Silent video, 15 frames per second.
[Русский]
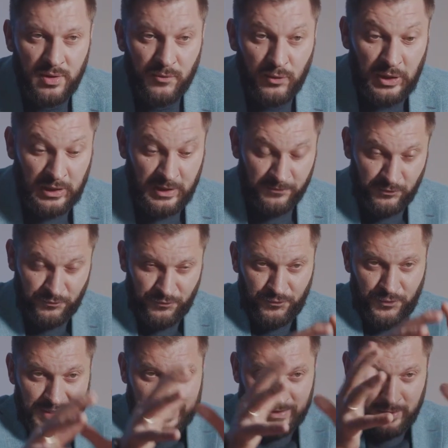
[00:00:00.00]
Вот, это, вот
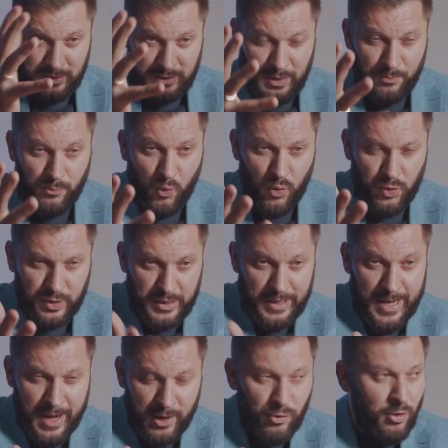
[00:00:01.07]
весь этот набор
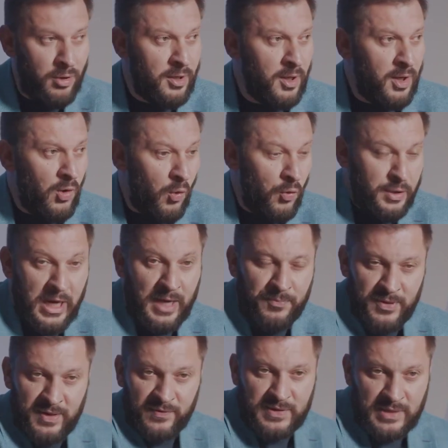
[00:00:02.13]
лего, он как
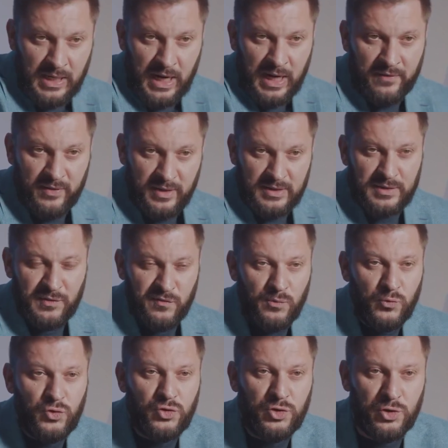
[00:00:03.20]
бы не встраивается в
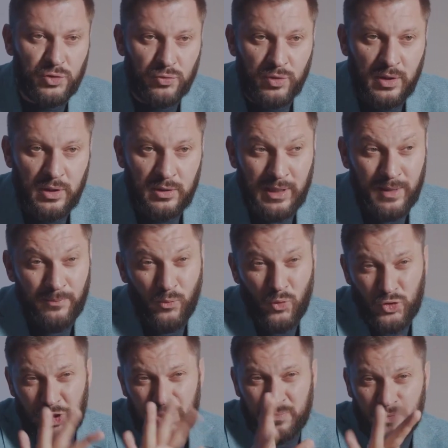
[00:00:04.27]
мужчину. Там
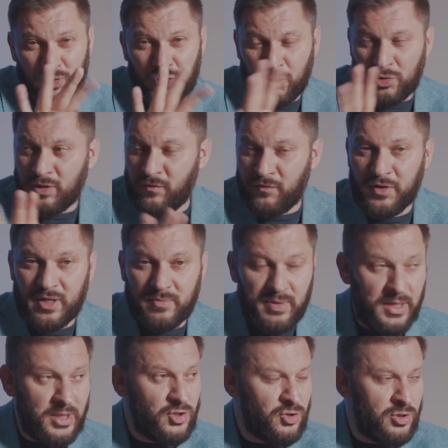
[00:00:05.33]
может быть что-то
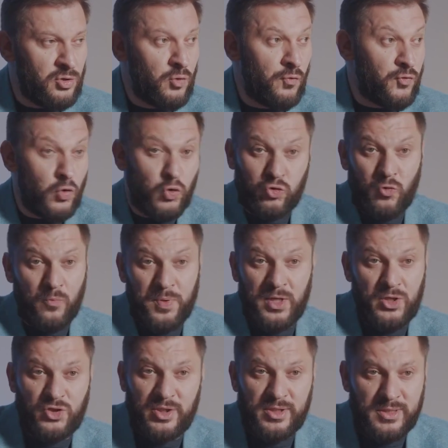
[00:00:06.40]
выборочно, но все, что
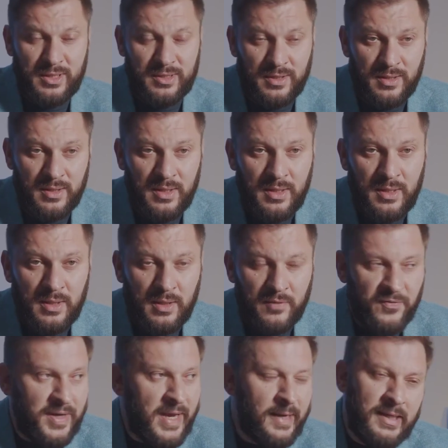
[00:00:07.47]
перечислено,
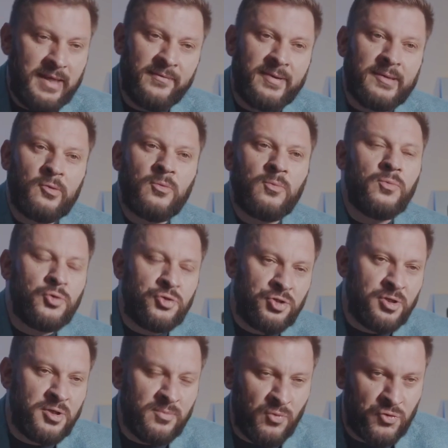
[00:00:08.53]
вряд ли в одном
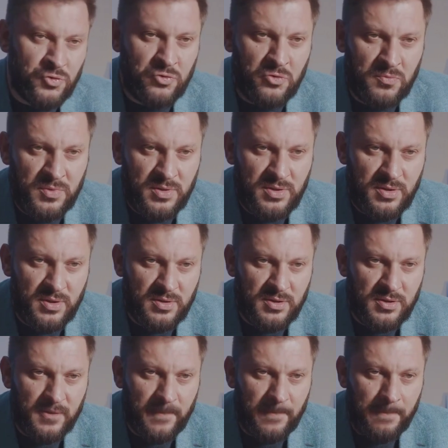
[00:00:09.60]
мужчине может уместиться.